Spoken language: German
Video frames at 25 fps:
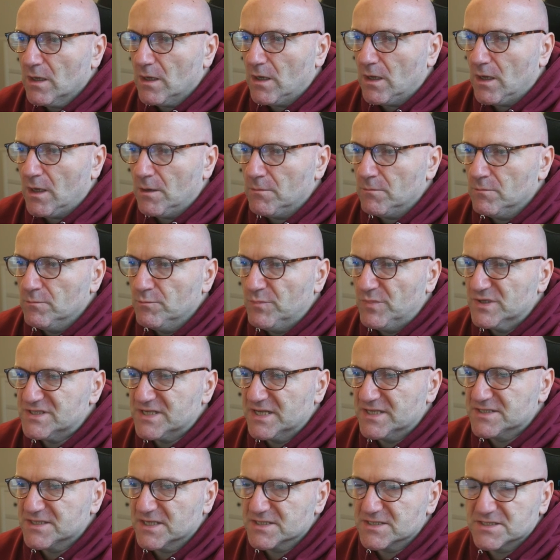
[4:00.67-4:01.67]
ähm,
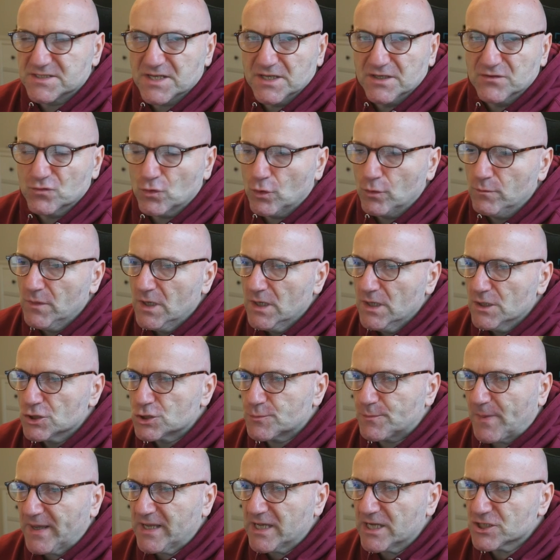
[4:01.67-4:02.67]
besetzt das Zentrum.
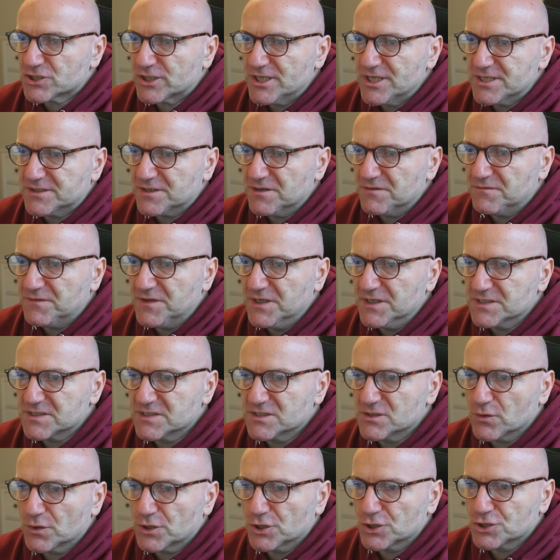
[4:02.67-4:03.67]
Springer schlicht E4 ist
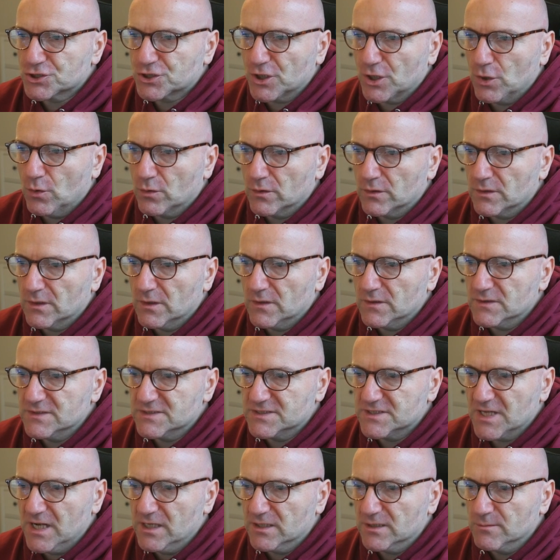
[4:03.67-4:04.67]
in solchen Stellungen
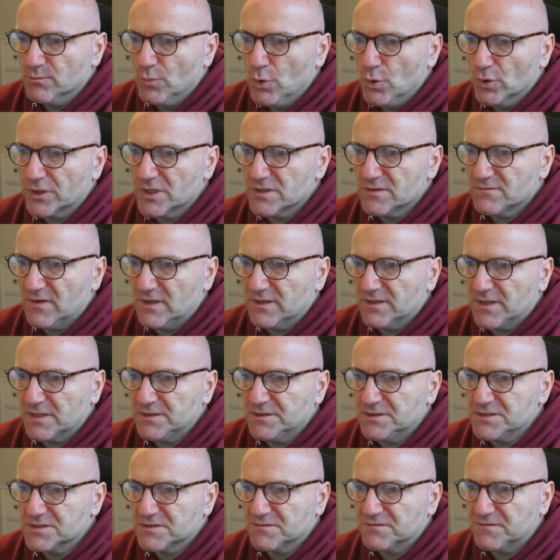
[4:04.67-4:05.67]
selten möglich, weil
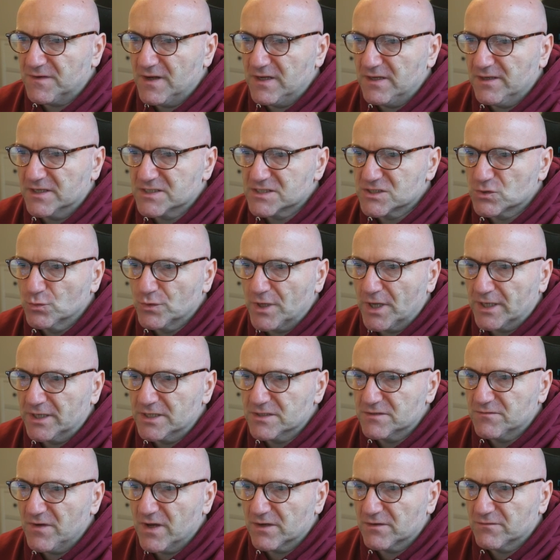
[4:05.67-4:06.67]
dann diese Felder
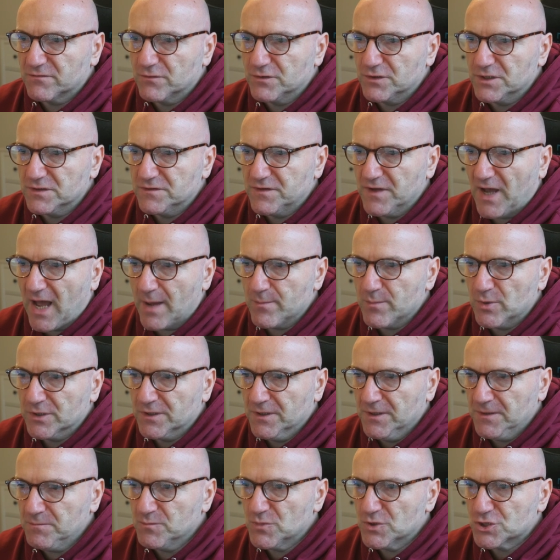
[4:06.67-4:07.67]
zugänglich wären für die Dame
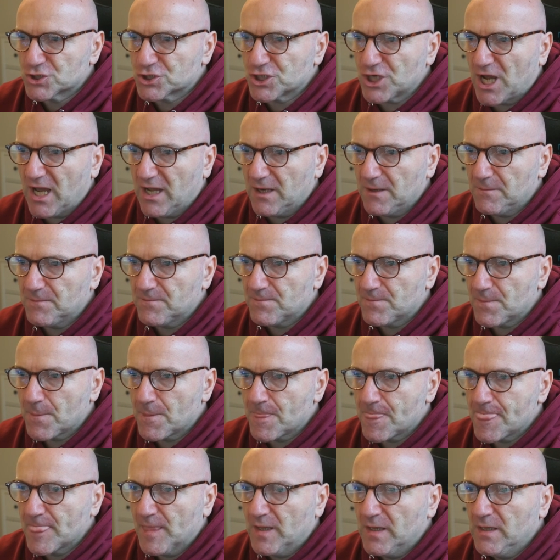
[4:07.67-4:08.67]
ne? mit Schach.
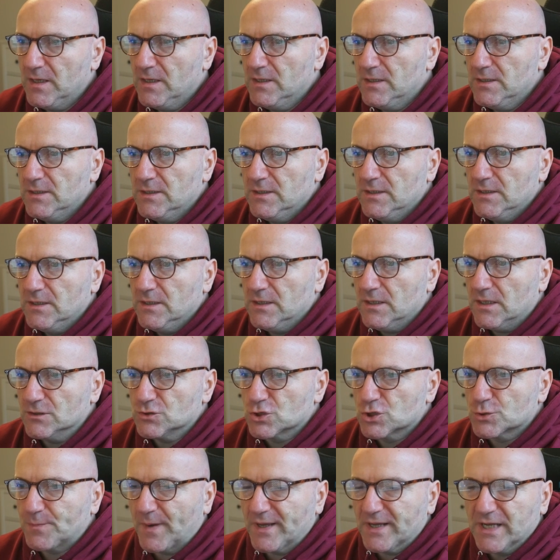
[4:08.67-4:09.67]

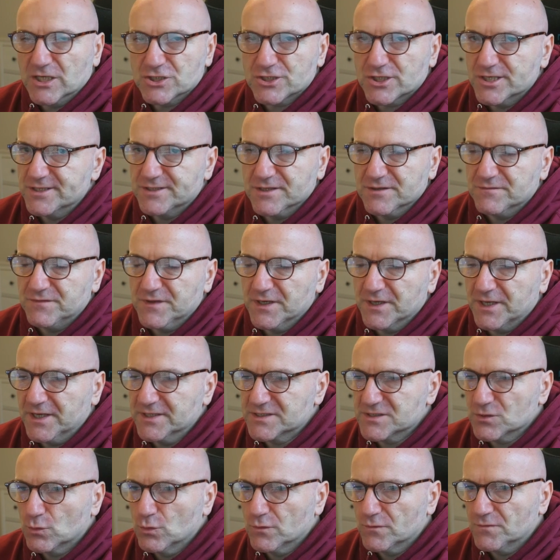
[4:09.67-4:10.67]
Also Springer schlicht E4
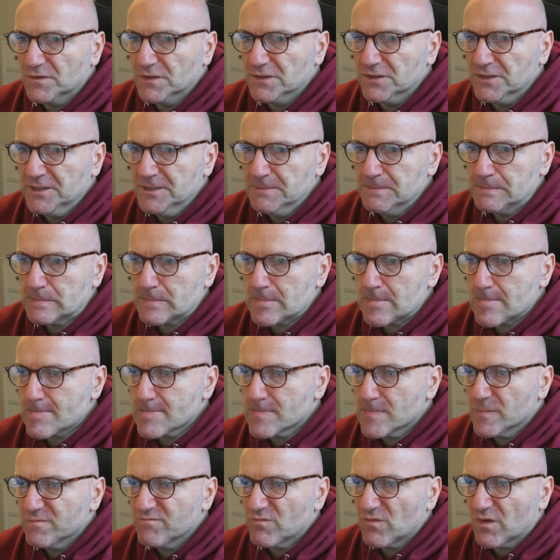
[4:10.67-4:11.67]
geht so gut wie nie,
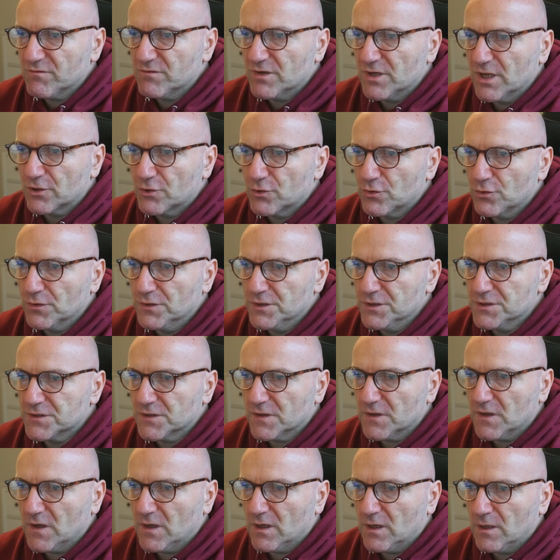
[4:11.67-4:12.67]
wenn der
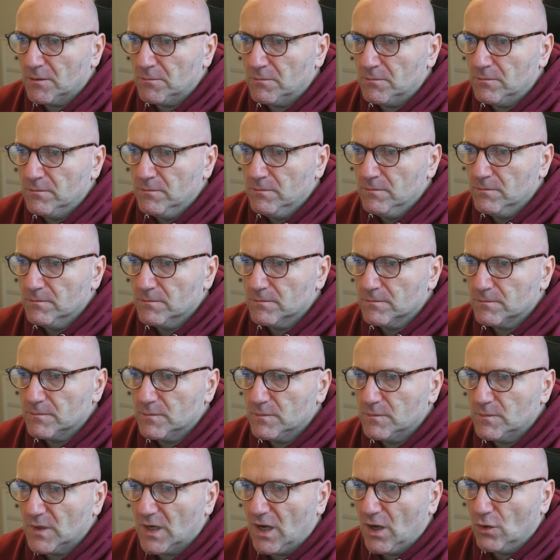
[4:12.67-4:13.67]
König ähm,
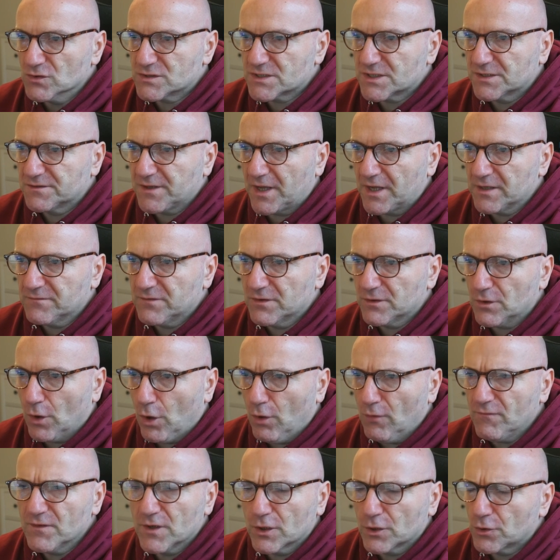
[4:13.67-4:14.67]
rausgedrängt wird,
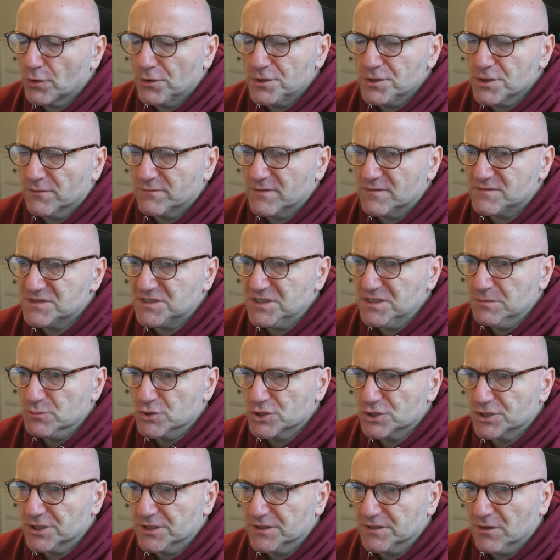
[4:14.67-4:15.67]
auch wenn der König auf F7
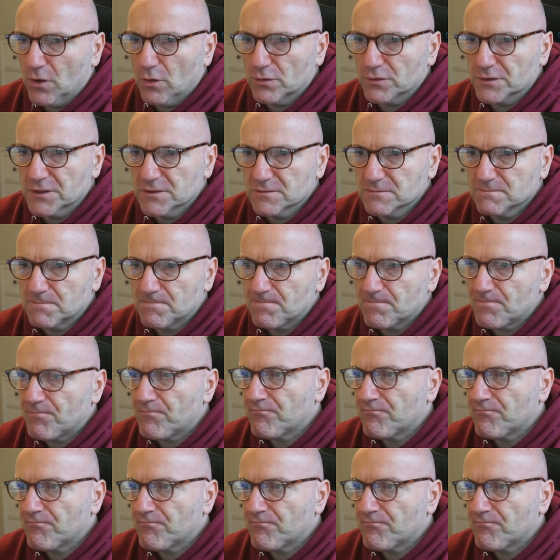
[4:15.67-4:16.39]
steht, auch nicht.